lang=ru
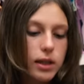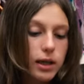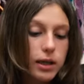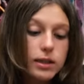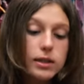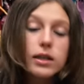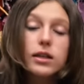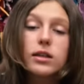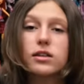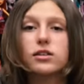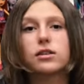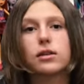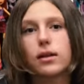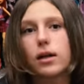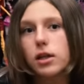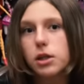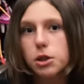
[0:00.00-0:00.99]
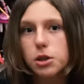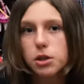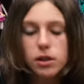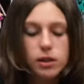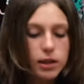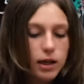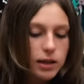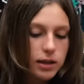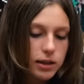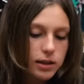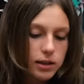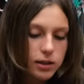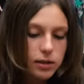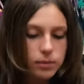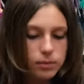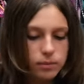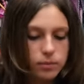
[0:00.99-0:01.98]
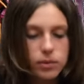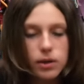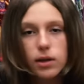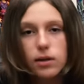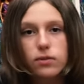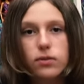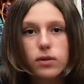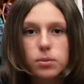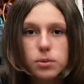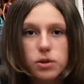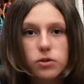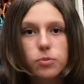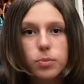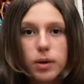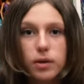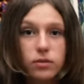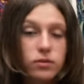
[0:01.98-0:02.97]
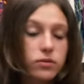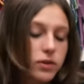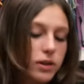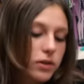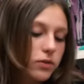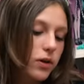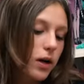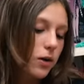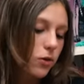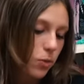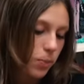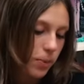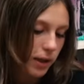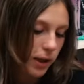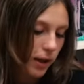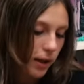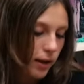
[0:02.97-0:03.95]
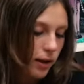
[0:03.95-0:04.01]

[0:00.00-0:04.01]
так сильно залачены, как они были вообще в первом виде в коробке.